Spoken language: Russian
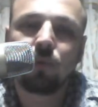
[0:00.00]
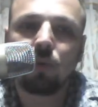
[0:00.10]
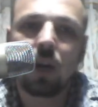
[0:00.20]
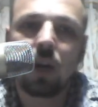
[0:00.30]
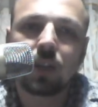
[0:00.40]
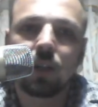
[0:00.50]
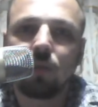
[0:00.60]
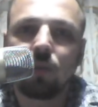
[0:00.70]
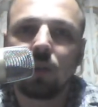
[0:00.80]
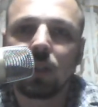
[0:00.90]
кураж
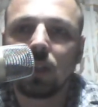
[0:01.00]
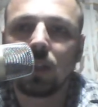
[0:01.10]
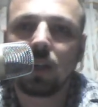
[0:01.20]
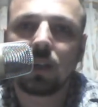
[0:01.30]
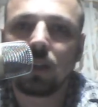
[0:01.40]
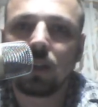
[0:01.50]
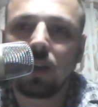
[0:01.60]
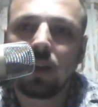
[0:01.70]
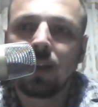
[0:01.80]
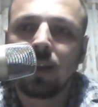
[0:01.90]
какой-то, да,
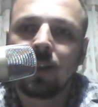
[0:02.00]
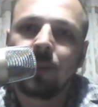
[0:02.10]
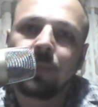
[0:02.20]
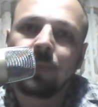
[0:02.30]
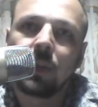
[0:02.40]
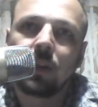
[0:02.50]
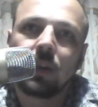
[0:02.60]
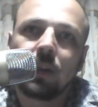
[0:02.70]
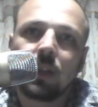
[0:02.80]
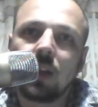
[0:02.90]
когда, э,
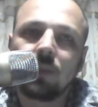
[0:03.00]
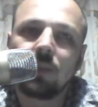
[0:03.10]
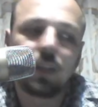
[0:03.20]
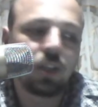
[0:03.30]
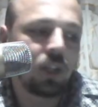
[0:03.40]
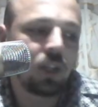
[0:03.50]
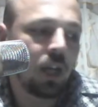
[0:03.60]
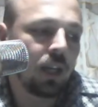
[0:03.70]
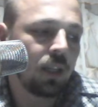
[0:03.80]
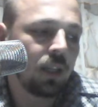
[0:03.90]
когда вы
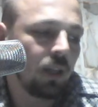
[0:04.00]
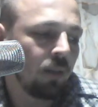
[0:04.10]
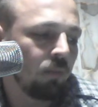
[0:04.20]
начинаете